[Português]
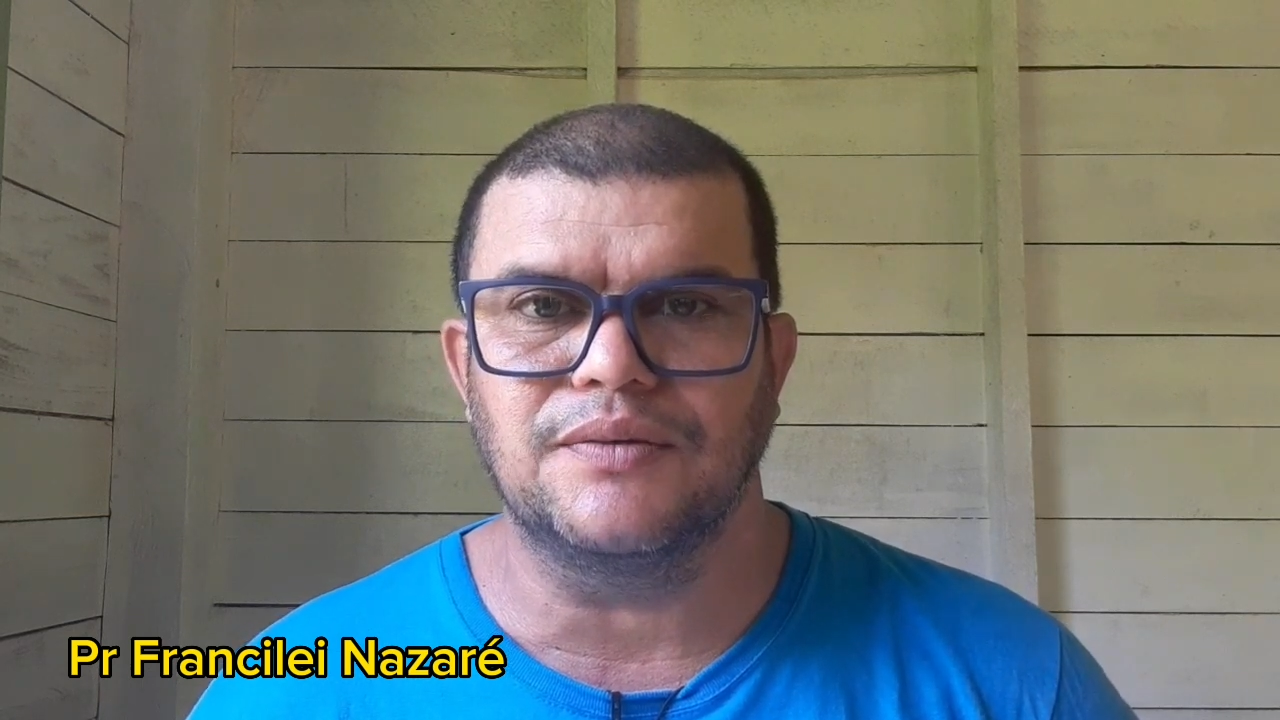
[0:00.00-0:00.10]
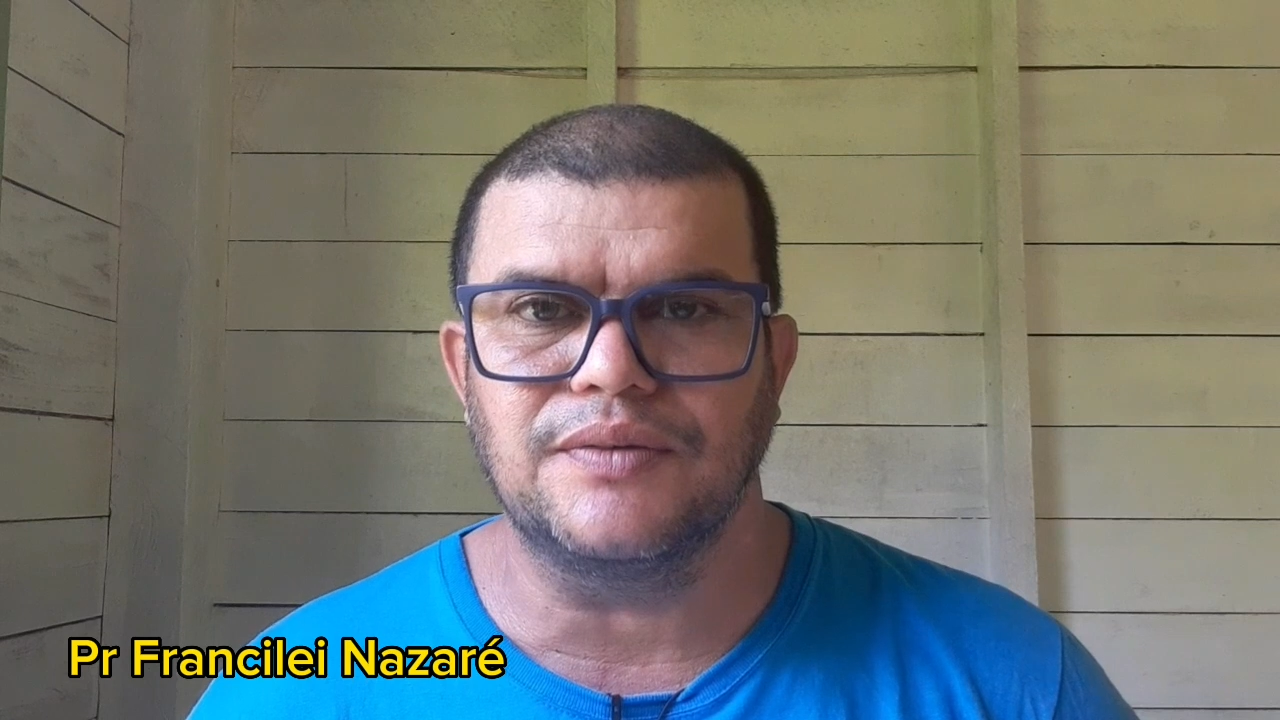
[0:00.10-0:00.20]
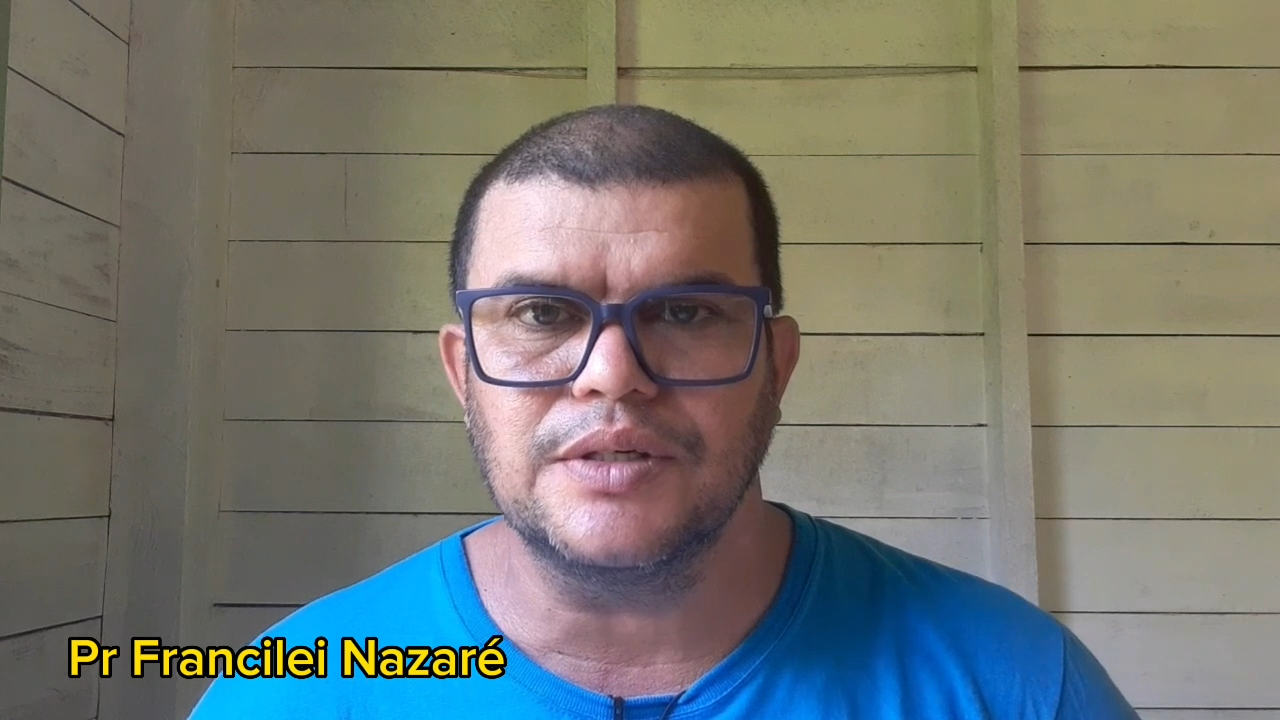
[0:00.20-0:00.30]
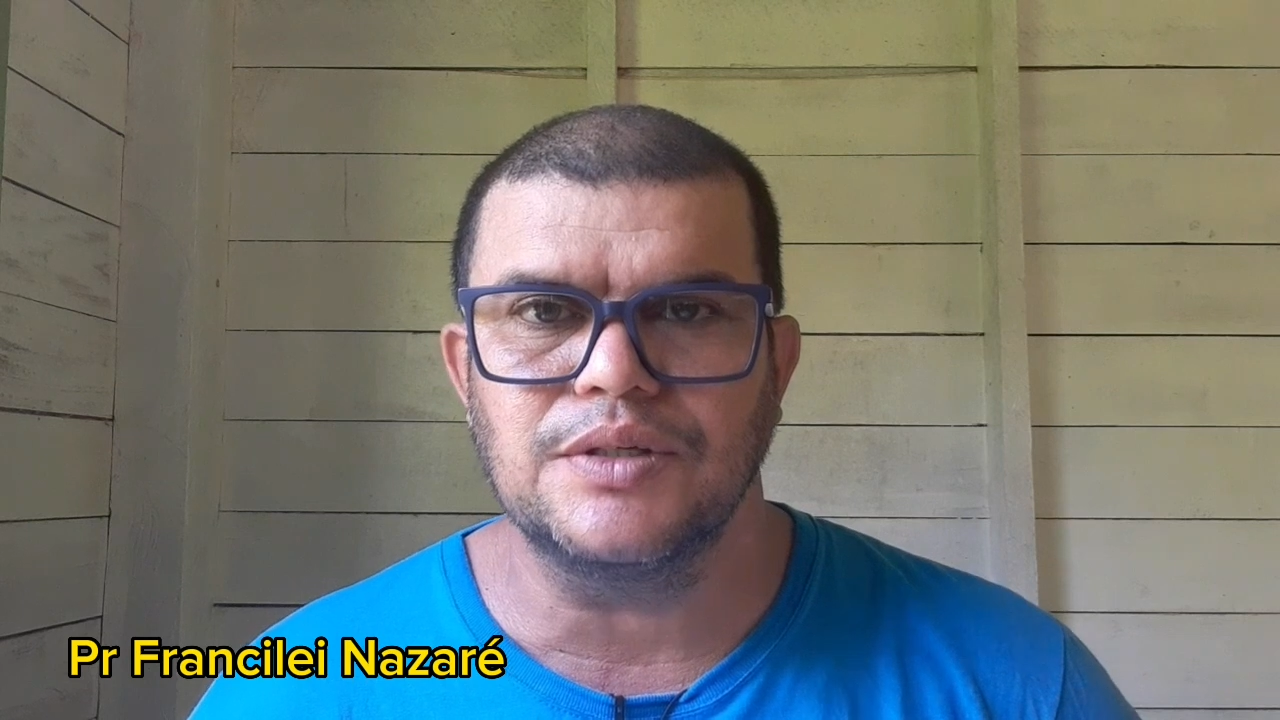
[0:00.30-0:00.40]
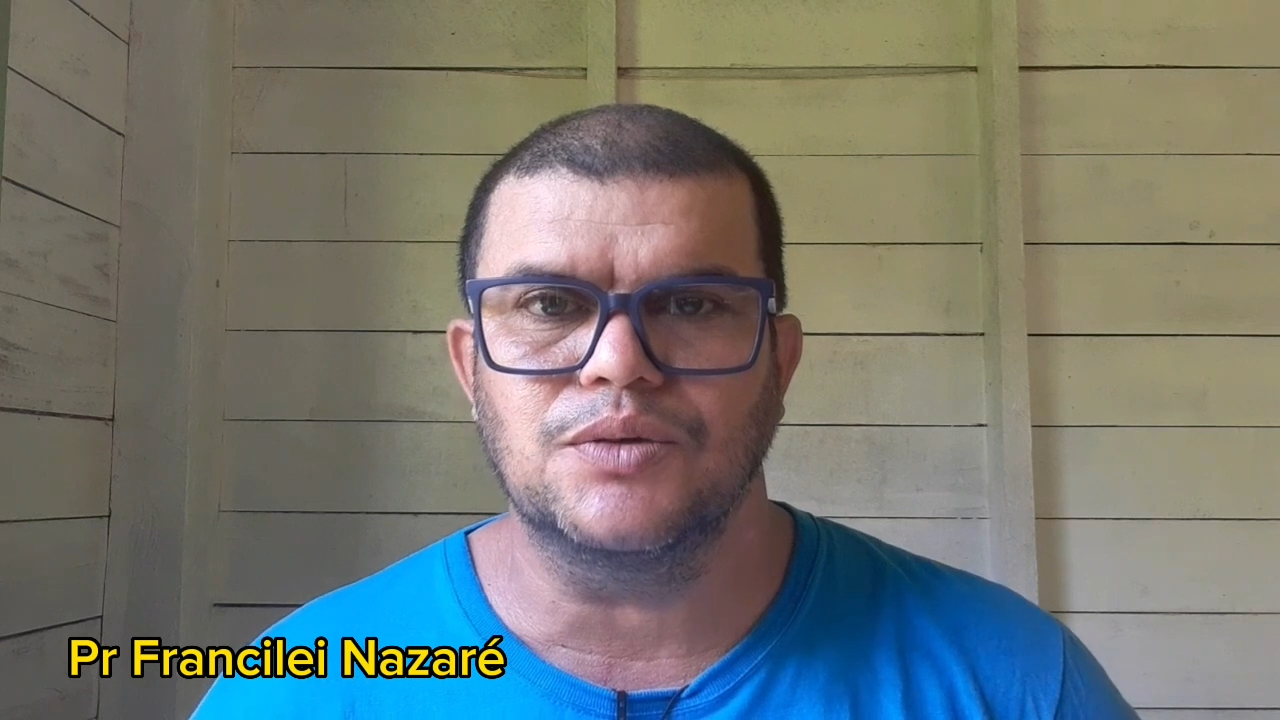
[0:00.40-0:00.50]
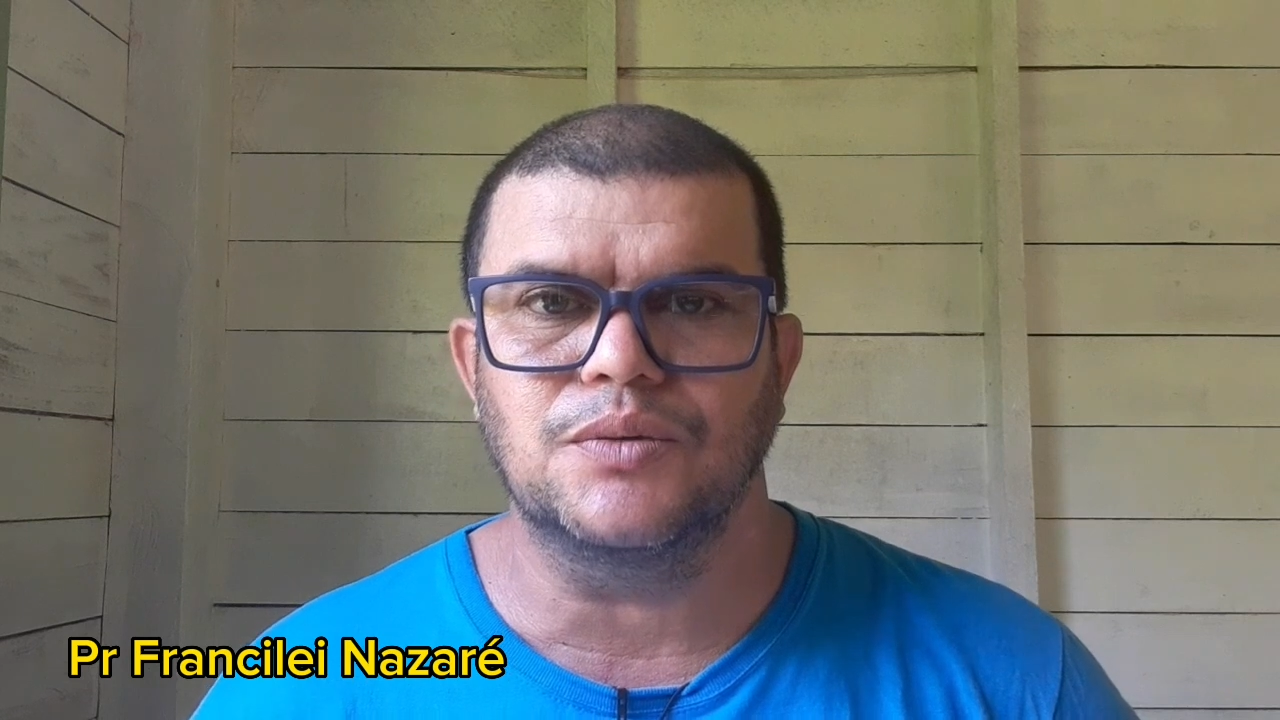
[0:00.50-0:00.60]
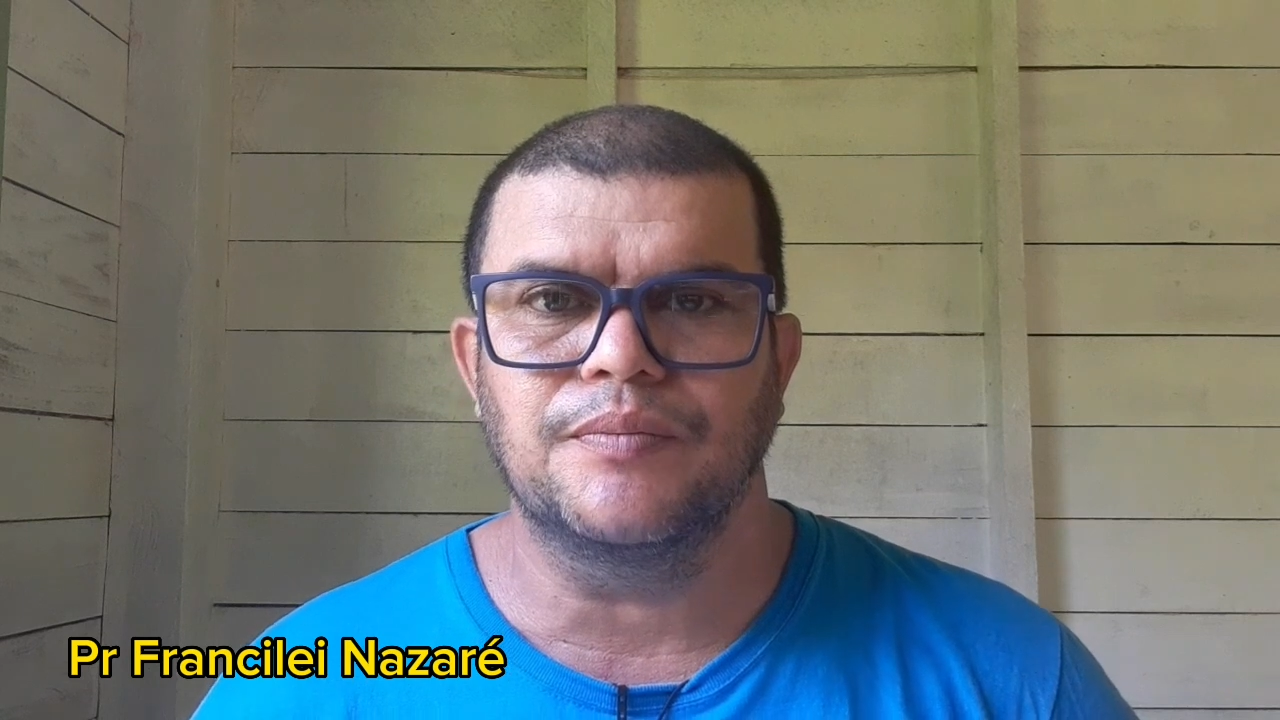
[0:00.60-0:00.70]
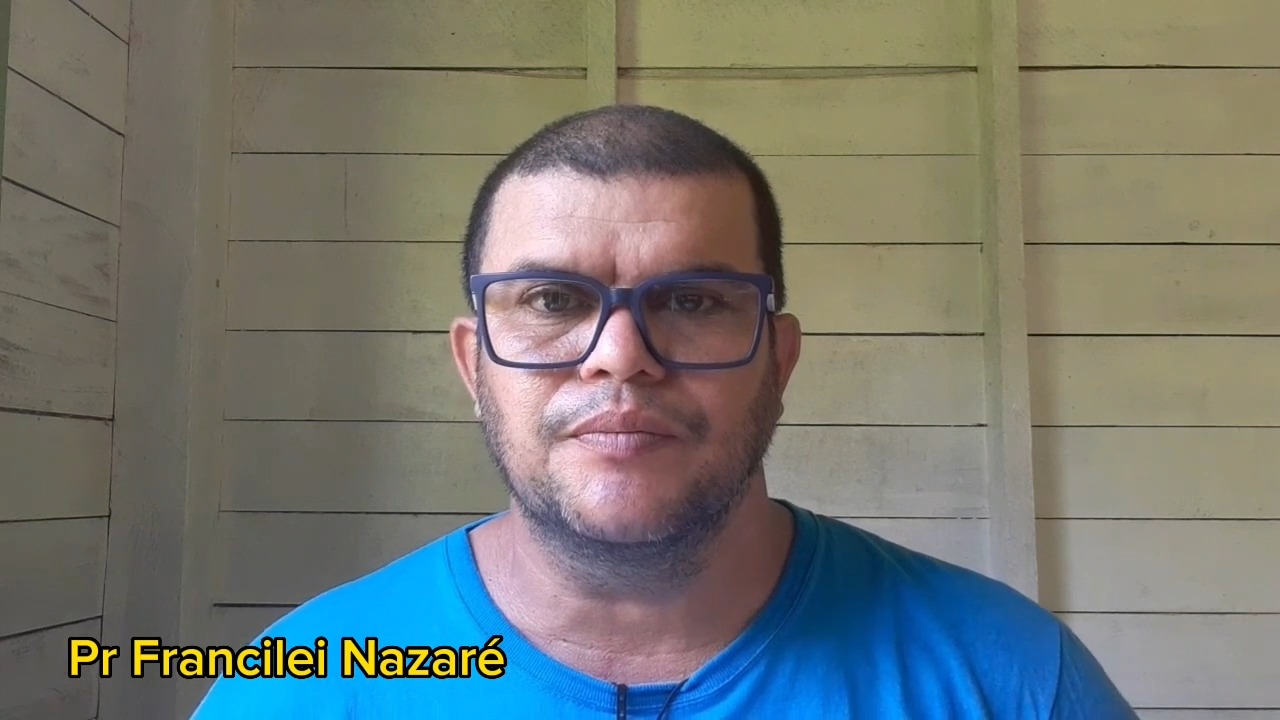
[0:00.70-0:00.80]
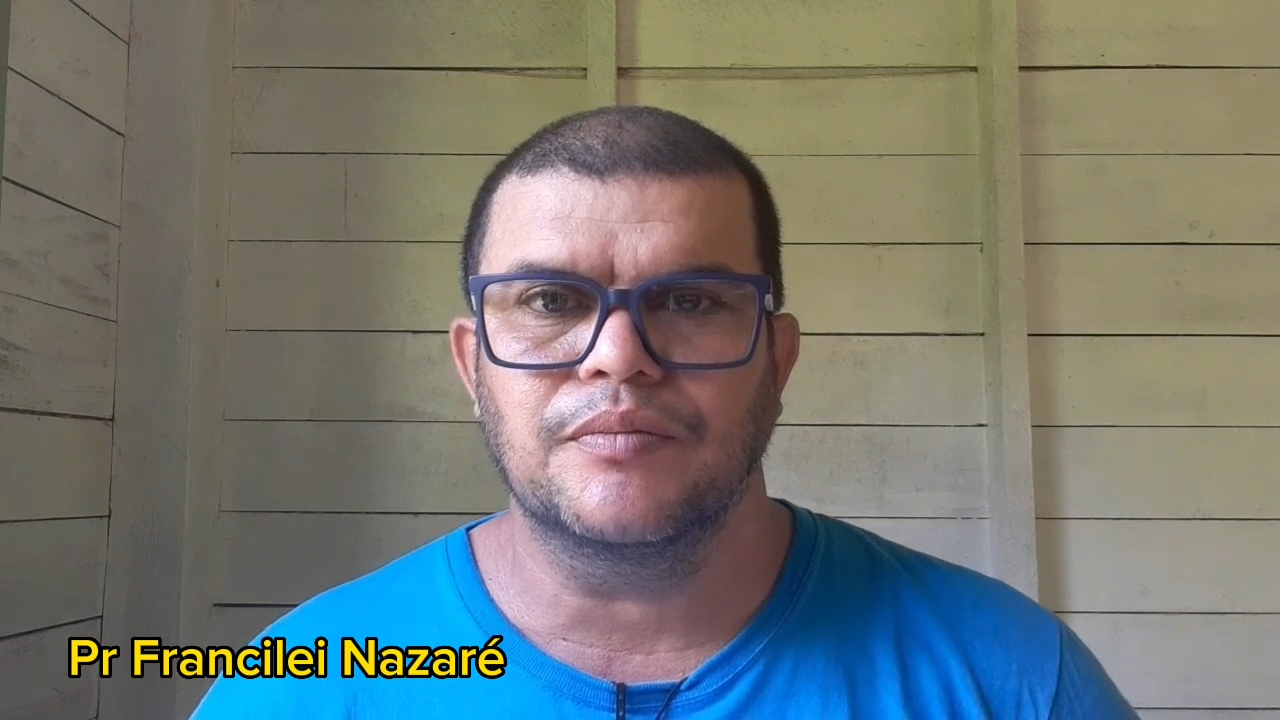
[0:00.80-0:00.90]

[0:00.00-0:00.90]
vídeo,